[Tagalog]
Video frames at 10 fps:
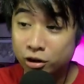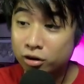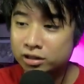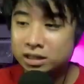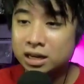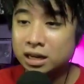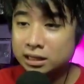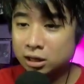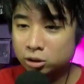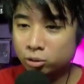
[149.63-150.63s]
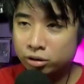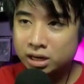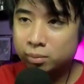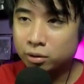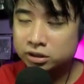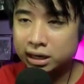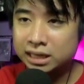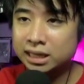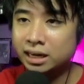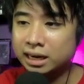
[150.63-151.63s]
'Yon ang tinutukoy ni Boss
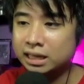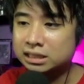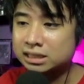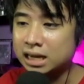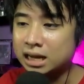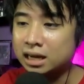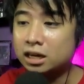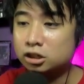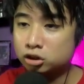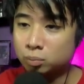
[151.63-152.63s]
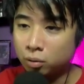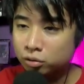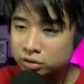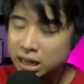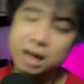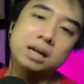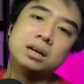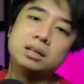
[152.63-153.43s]
Rain the Great sa subok na.